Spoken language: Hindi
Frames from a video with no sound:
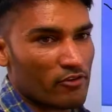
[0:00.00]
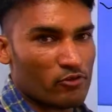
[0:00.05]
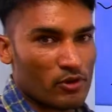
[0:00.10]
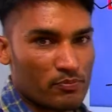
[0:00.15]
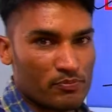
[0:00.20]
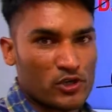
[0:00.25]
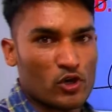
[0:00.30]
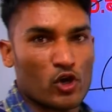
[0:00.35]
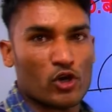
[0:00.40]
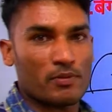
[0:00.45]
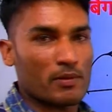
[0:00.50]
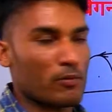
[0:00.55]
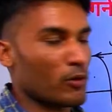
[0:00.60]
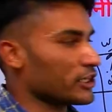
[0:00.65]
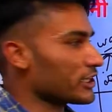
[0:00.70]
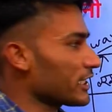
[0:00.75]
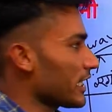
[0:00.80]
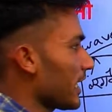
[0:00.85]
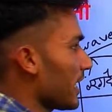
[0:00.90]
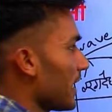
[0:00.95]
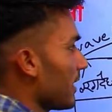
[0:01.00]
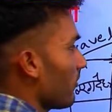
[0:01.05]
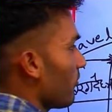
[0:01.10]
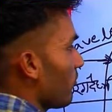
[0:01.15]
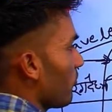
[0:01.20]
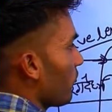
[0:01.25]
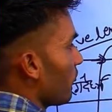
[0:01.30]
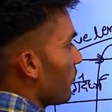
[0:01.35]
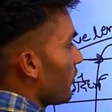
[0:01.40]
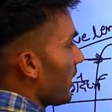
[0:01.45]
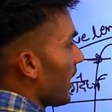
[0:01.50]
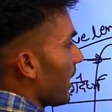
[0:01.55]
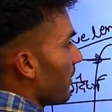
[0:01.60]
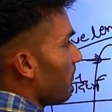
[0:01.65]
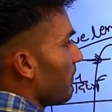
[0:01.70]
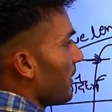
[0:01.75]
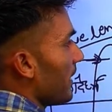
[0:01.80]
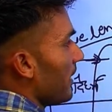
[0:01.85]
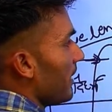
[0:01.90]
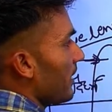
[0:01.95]
विबग्योर भी बोलते हैं वी आई
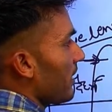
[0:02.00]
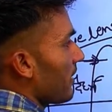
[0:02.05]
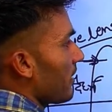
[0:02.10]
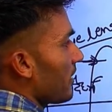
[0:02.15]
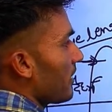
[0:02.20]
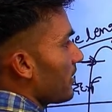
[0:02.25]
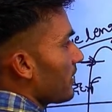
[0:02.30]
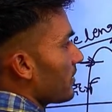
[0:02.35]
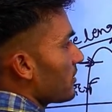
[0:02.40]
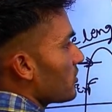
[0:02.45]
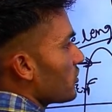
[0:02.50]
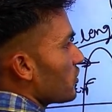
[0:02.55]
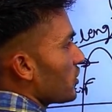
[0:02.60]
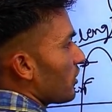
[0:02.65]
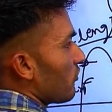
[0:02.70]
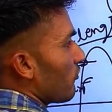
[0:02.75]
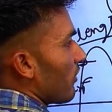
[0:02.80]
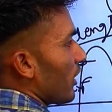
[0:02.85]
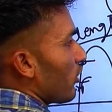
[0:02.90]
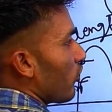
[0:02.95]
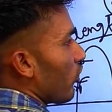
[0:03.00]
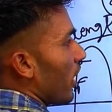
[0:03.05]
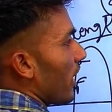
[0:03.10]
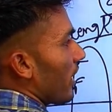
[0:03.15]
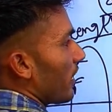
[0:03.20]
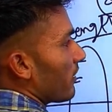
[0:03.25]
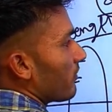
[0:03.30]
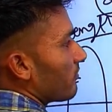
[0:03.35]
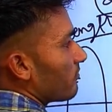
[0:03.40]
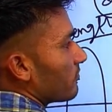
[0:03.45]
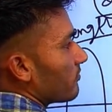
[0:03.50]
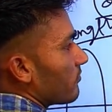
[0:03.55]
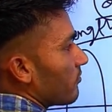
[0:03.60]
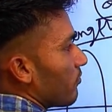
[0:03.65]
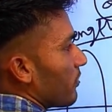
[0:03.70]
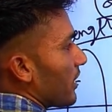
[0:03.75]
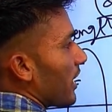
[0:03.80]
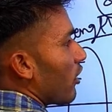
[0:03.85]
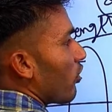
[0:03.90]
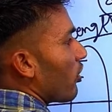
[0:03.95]
बी जी वाई ओ आर
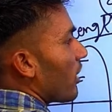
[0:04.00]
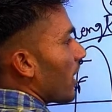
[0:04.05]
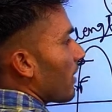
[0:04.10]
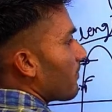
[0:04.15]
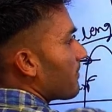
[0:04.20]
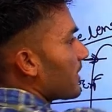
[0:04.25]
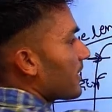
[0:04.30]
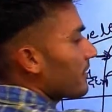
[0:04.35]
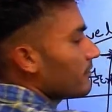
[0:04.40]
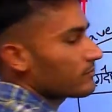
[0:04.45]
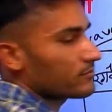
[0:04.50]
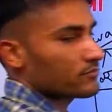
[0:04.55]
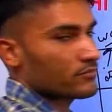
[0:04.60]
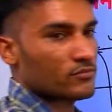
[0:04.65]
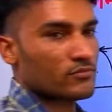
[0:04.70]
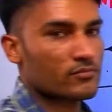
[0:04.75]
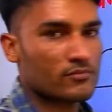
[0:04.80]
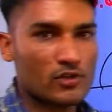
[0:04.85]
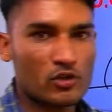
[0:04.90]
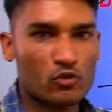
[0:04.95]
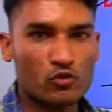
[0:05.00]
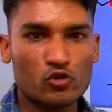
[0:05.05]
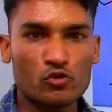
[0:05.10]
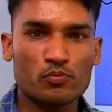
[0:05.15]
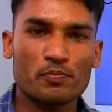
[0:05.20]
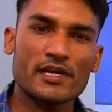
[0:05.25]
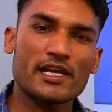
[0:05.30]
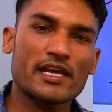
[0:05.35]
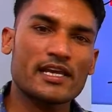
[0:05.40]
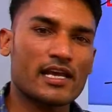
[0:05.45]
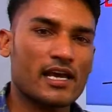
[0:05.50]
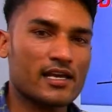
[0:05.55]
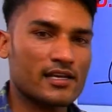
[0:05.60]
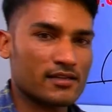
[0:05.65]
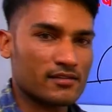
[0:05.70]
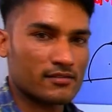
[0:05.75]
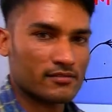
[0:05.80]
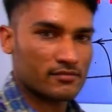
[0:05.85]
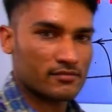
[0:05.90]
पढ़ा होगा आपने खूब पढ़े यार